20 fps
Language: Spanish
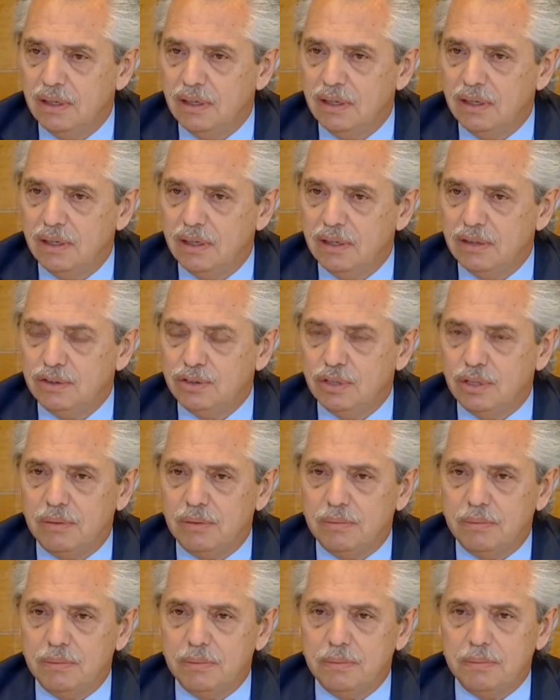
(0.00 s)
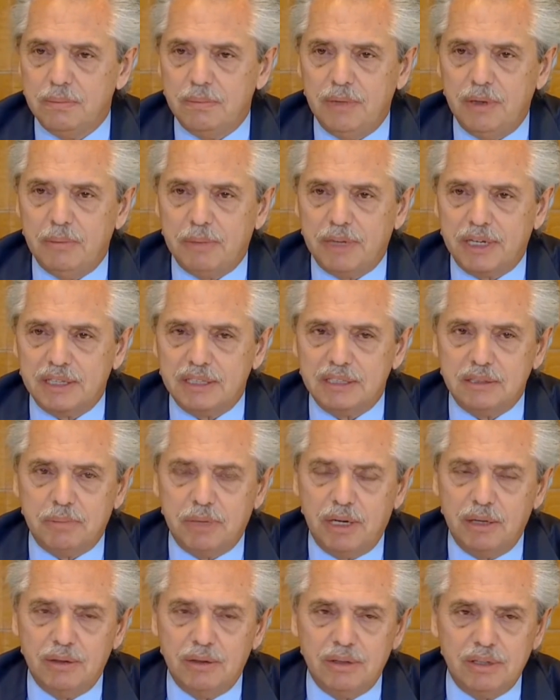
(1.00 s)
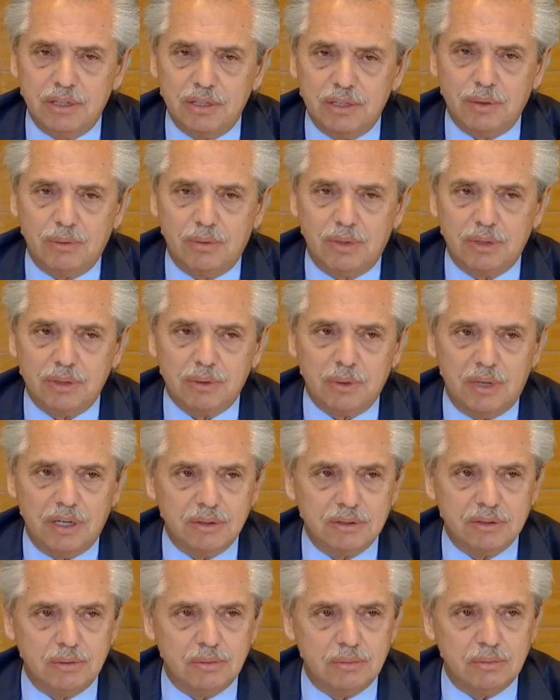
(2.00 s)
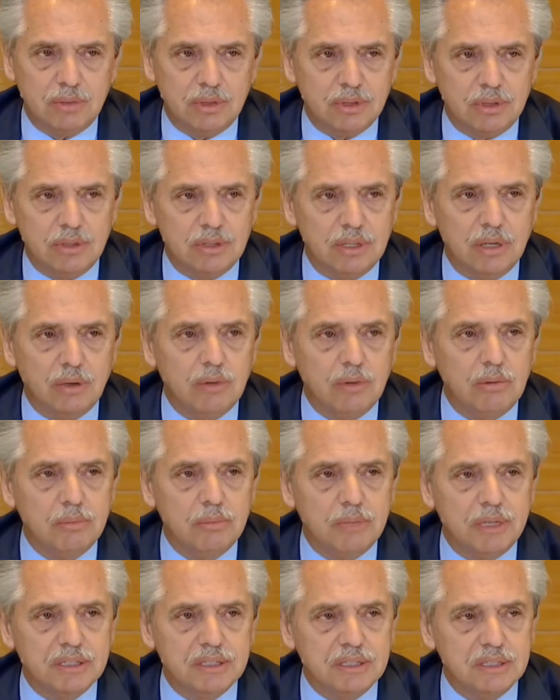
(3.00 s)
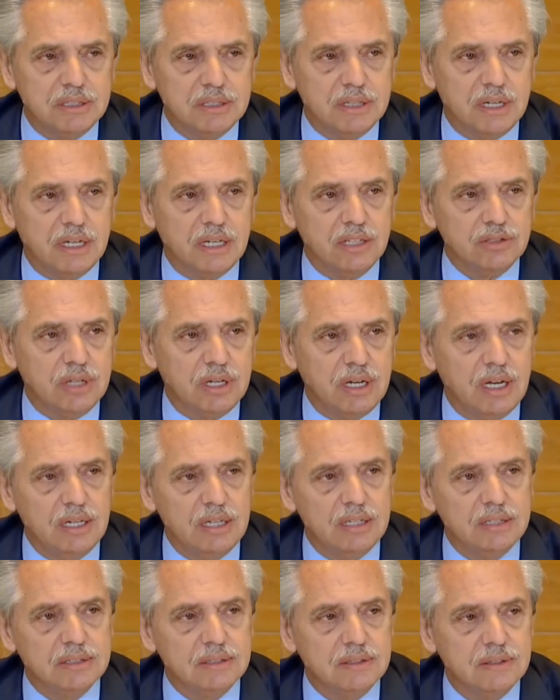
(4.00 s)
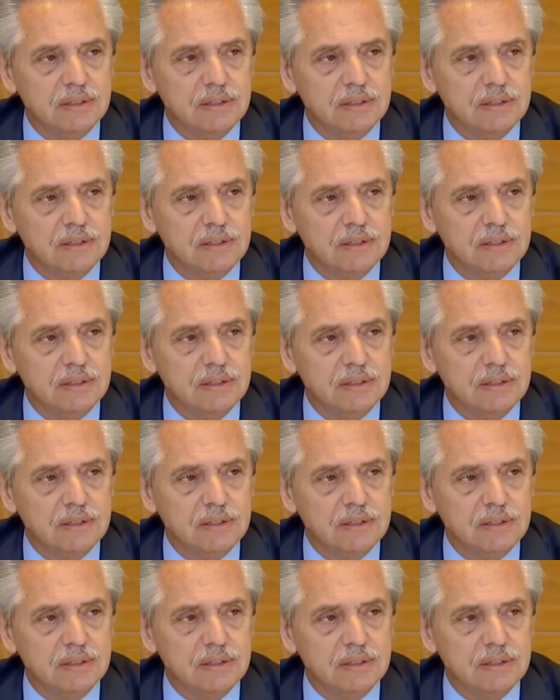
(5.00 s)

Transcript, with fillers: Yo he participado en estos cuatro años en un montón de cumbres internacionales.